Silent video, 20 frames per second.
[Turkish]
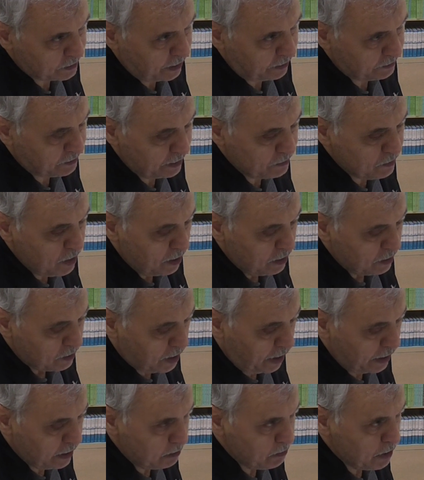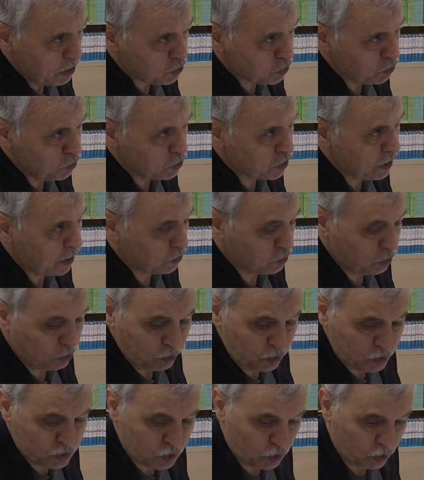Zaten gayrimeşru şart
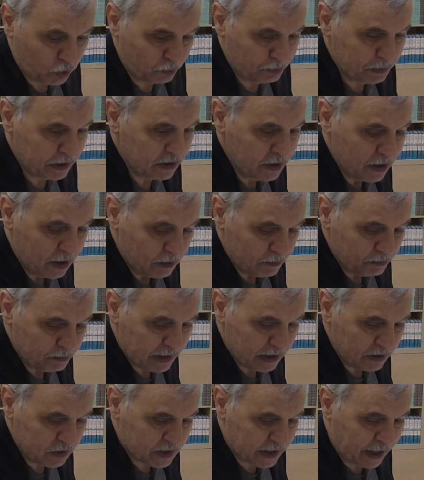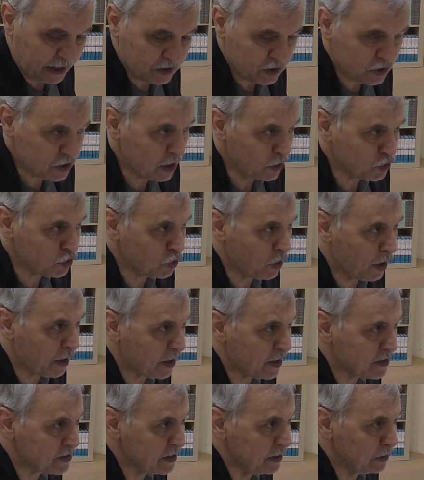olursa o bir sadece şu
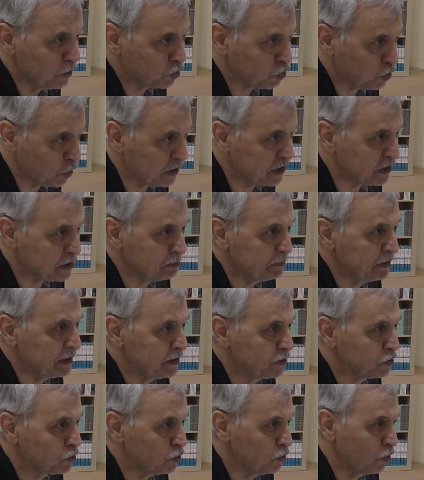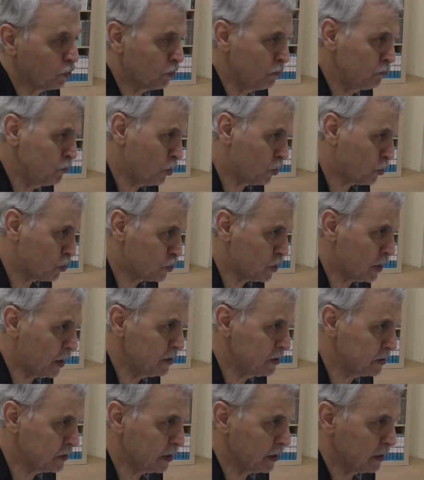arazinin şu kısmını istiyorum yok o
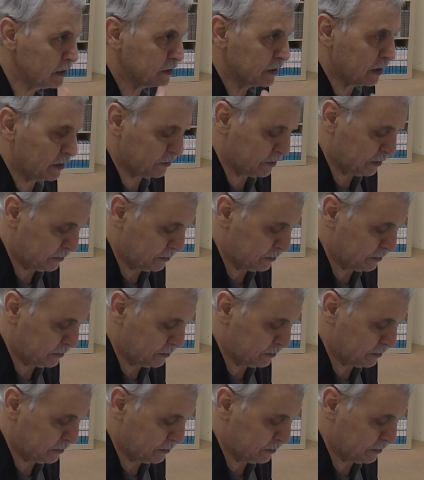caiz değil zaten.